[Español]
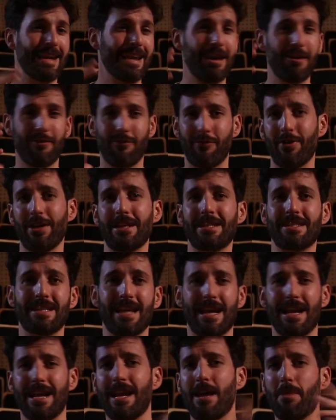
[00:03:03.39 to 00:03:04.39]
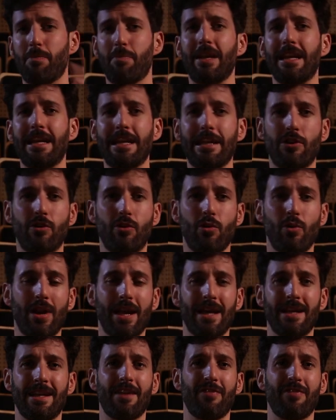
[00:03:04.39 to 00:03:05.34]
las fechas, las películas,